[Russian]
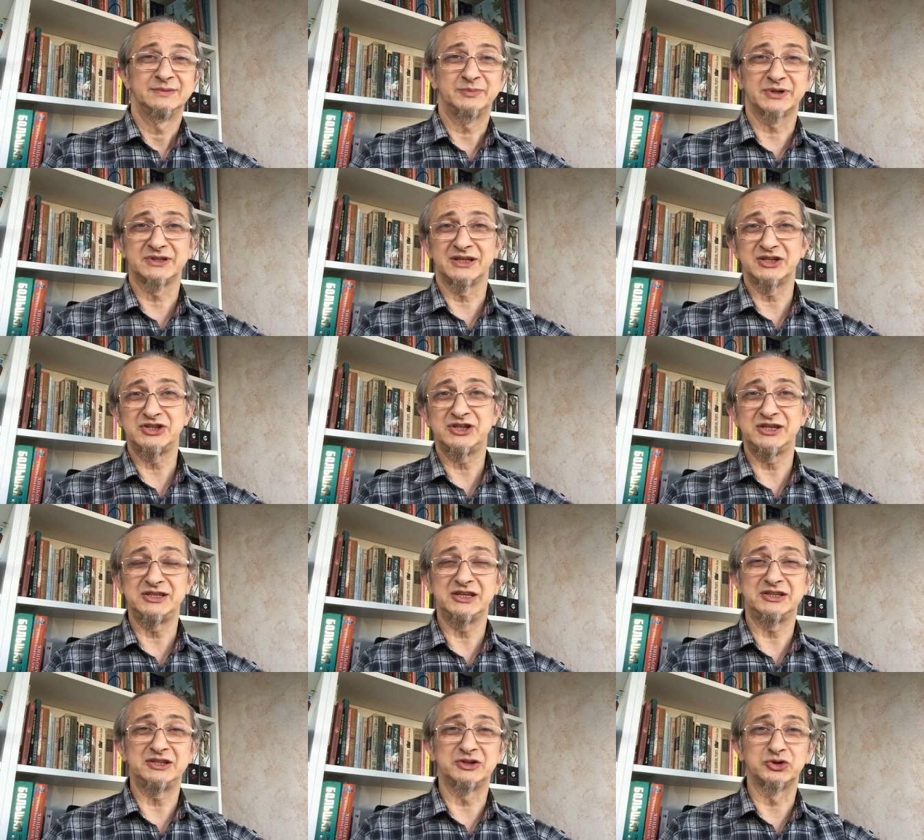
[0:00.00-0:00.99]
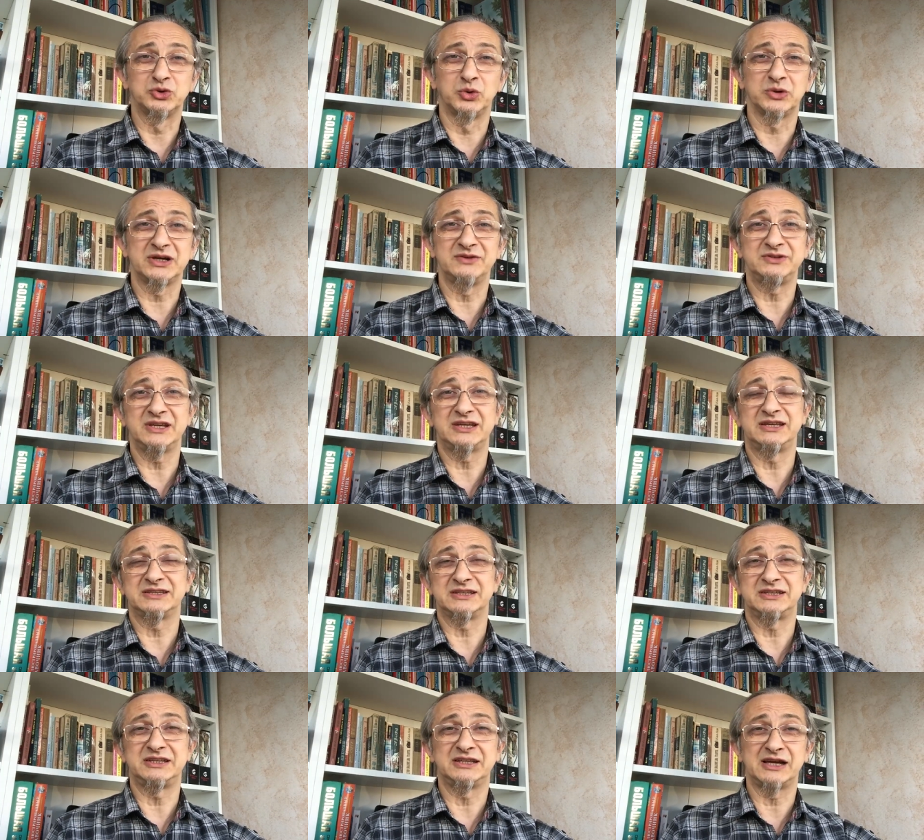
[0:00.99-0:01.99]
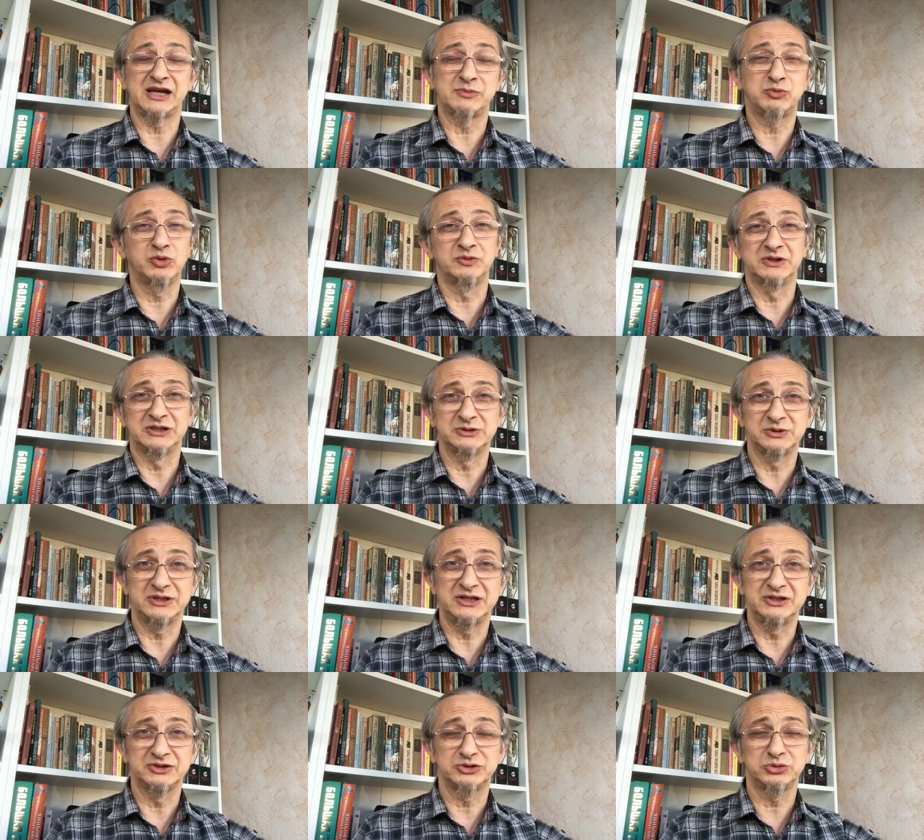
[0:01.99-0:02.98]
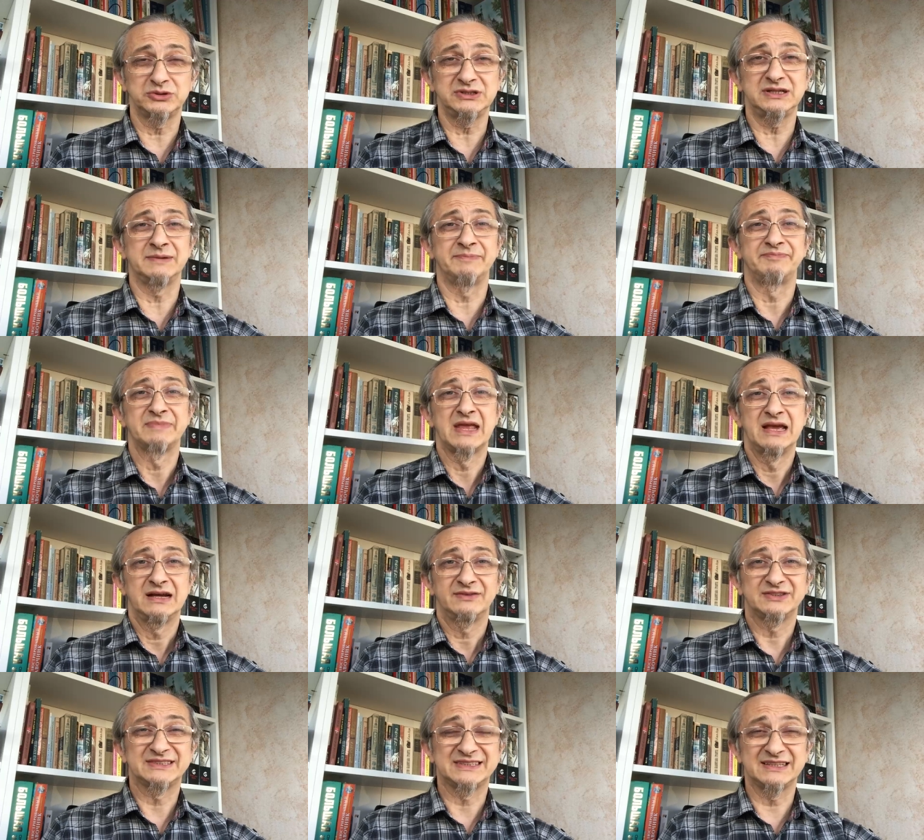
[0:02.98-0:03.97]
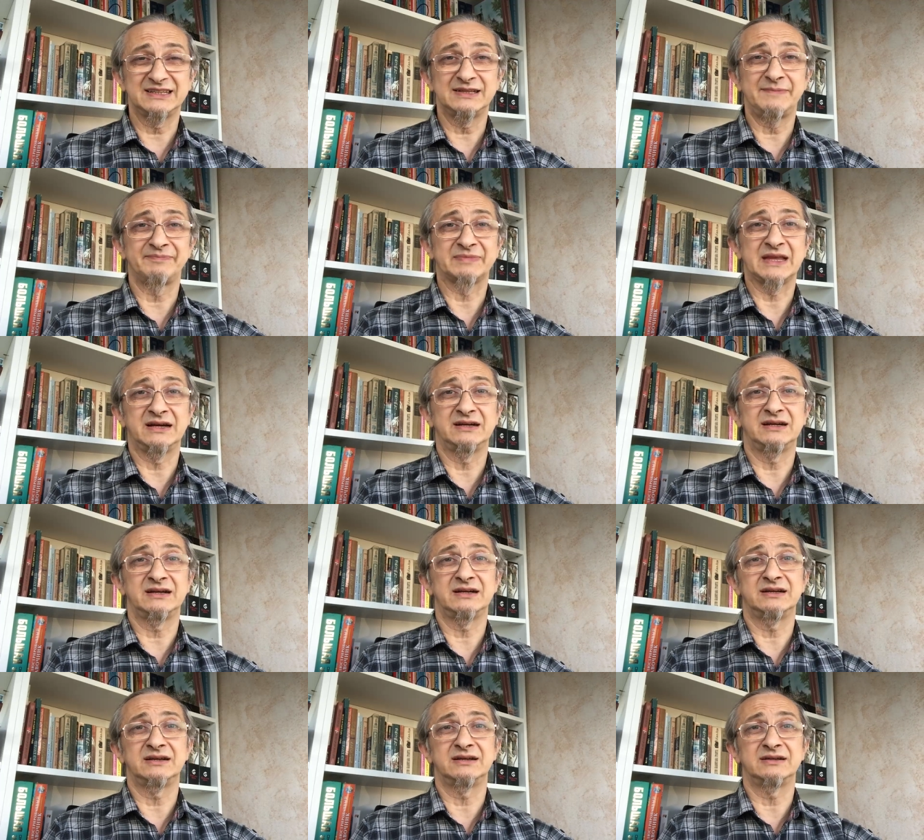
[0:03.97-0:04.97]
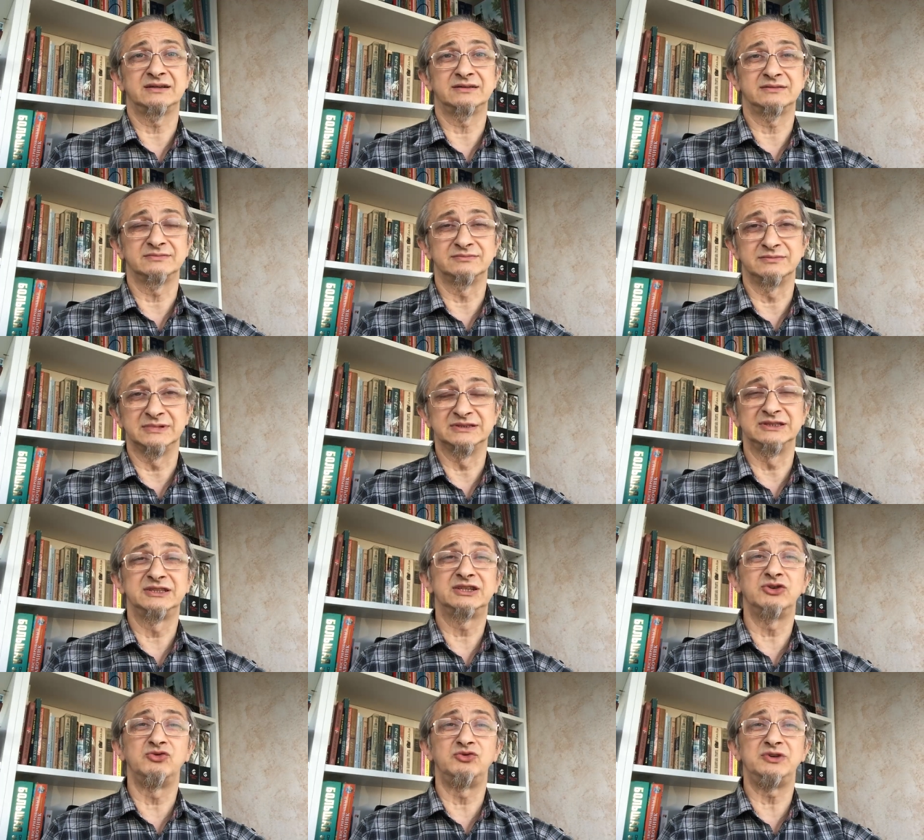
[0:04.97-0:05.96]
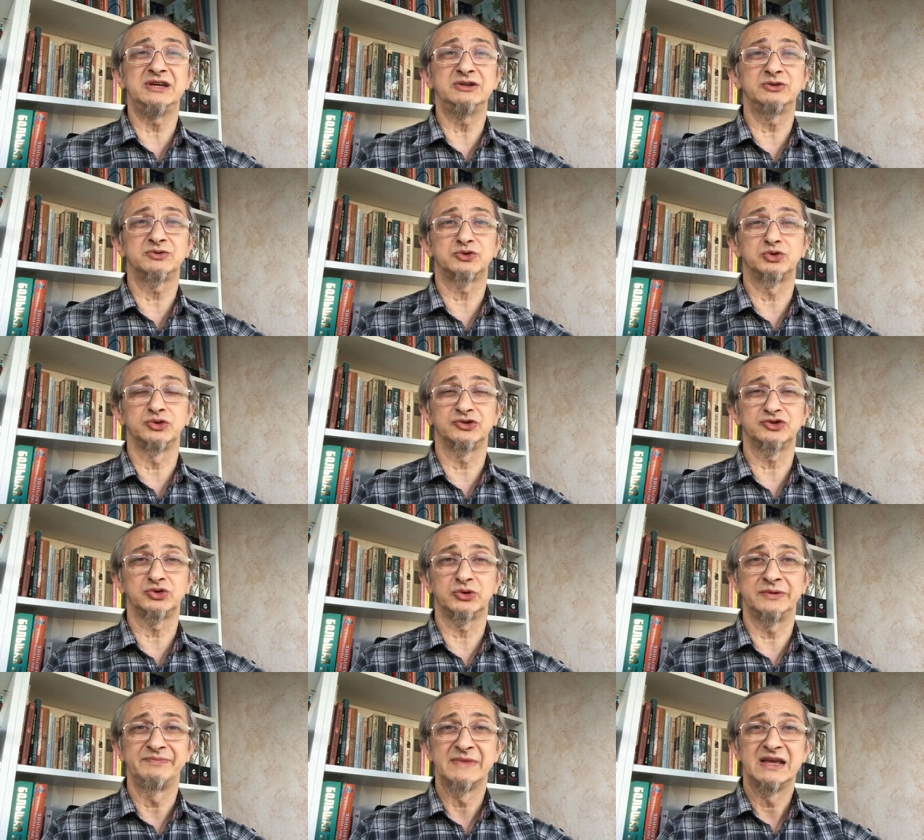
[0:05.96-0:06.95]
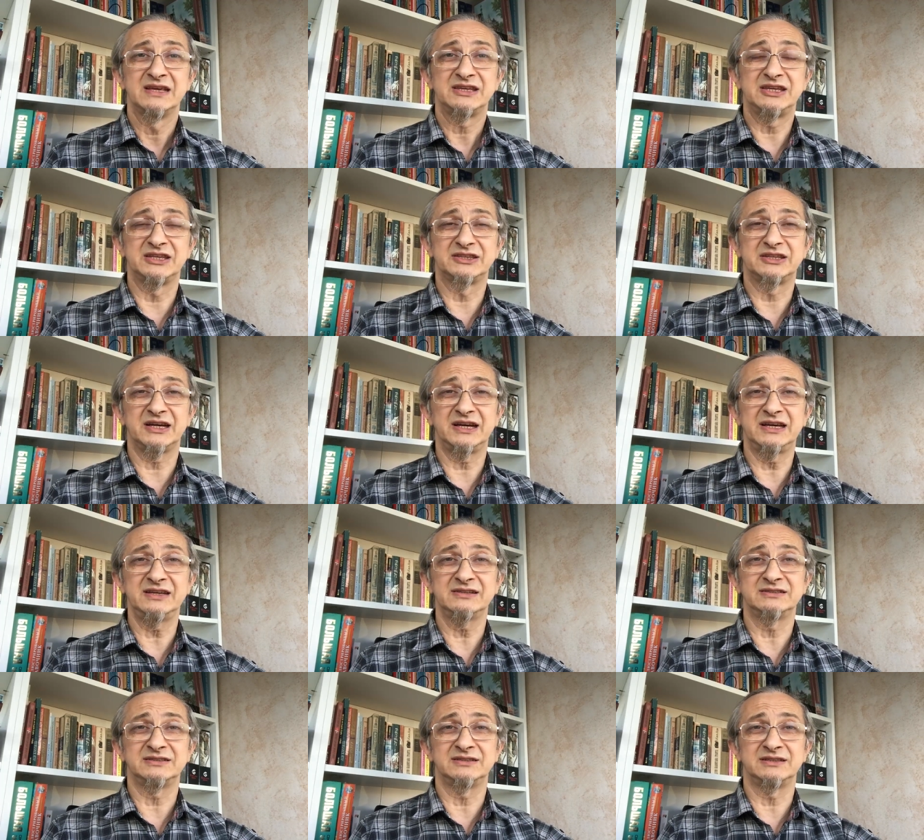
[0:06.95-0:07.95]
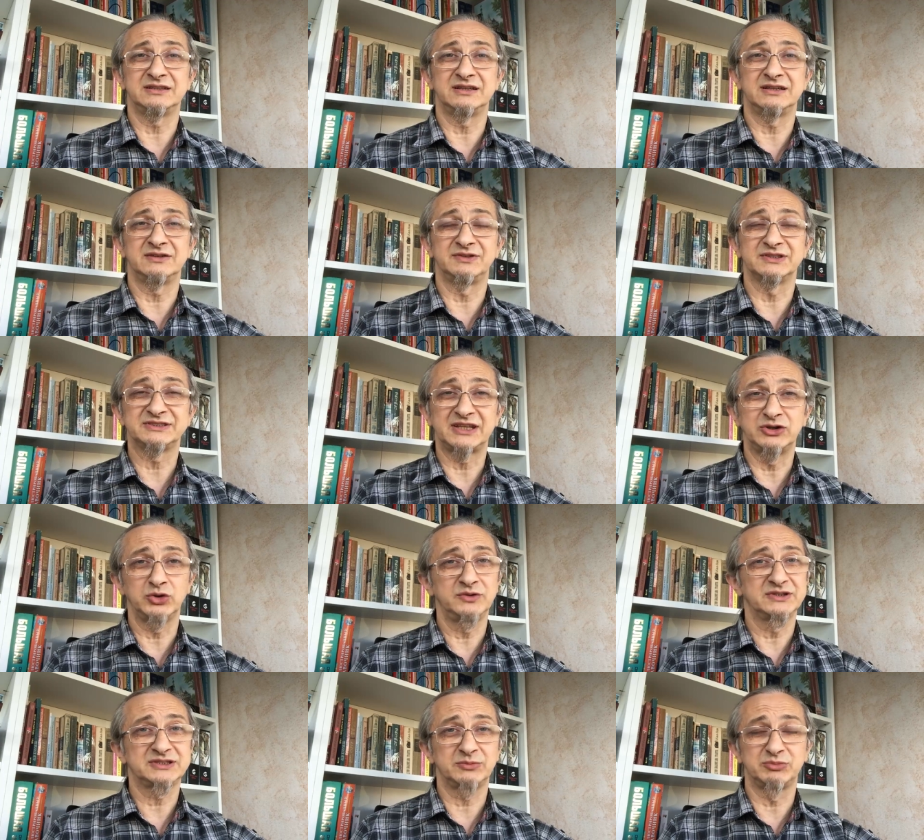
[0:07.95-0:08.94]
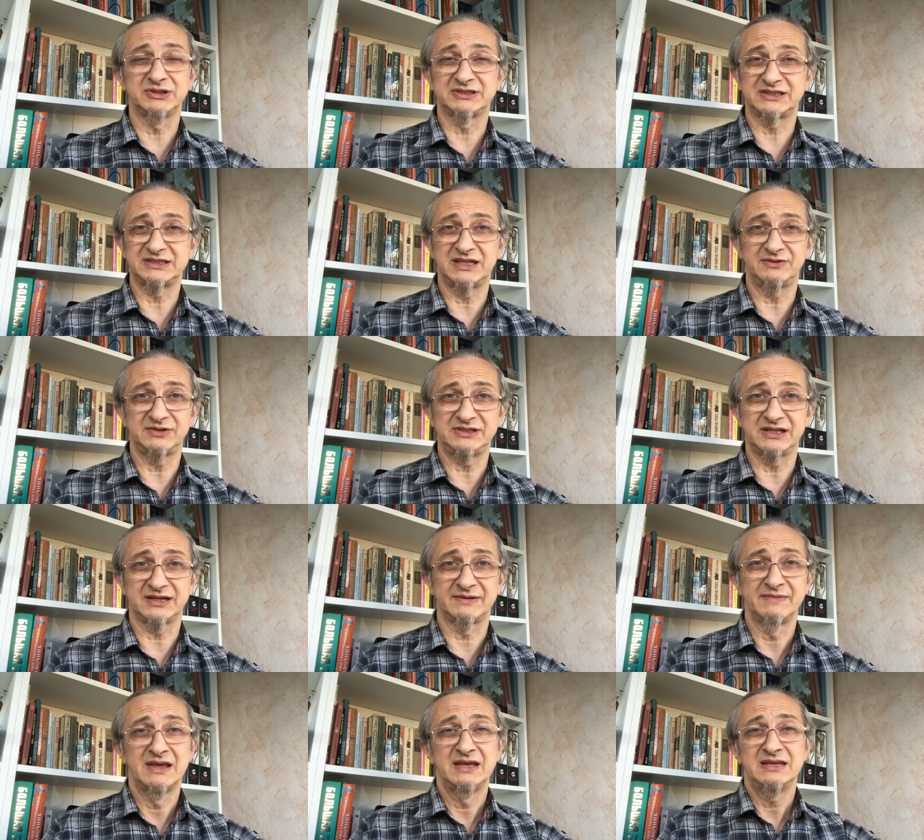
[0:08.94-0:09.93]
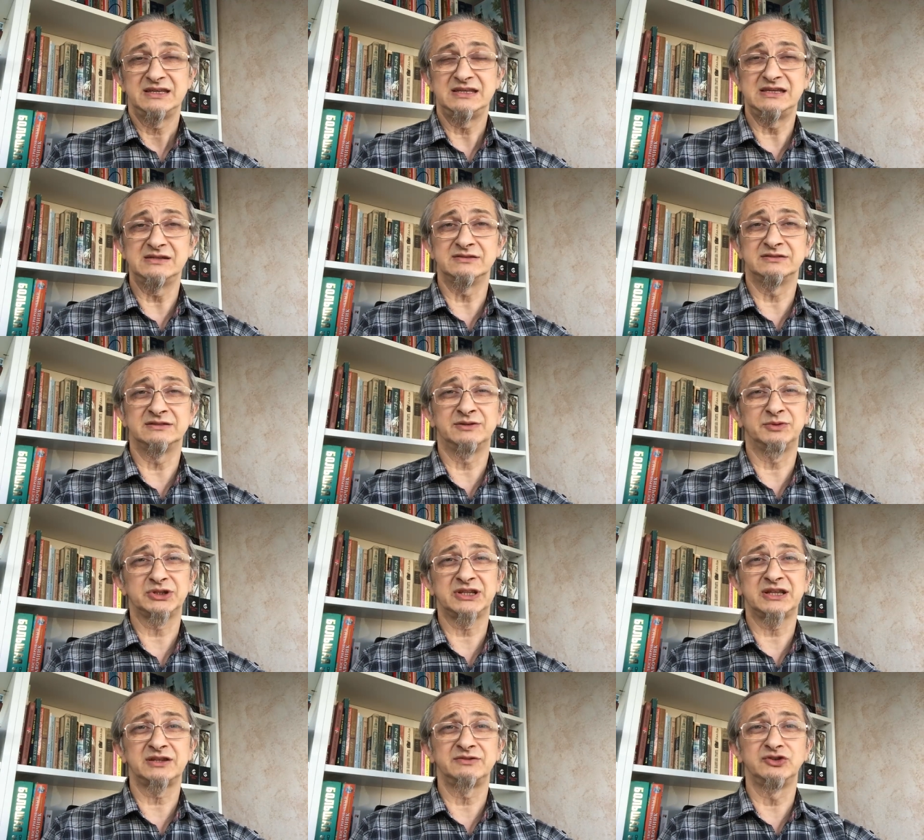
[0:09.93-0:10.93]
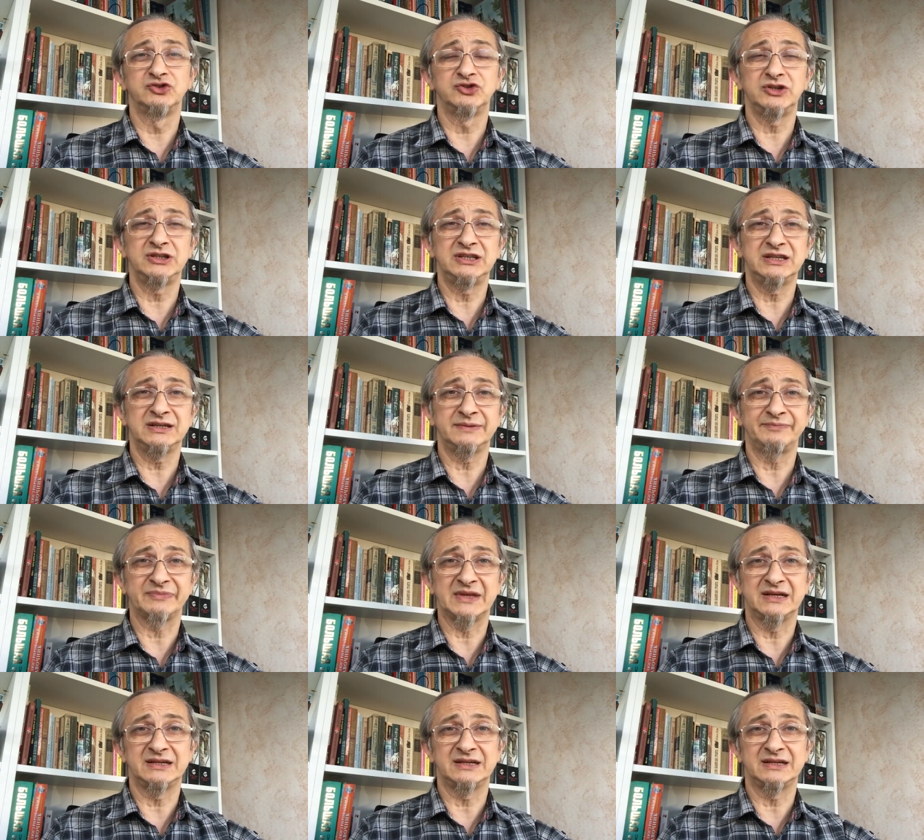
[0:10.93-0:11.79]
поглощение ТикТока и всякие такие хайповые другие истории, в целом э, рынки верят в то, что Китай восстановится быстрее всех. И вот это движение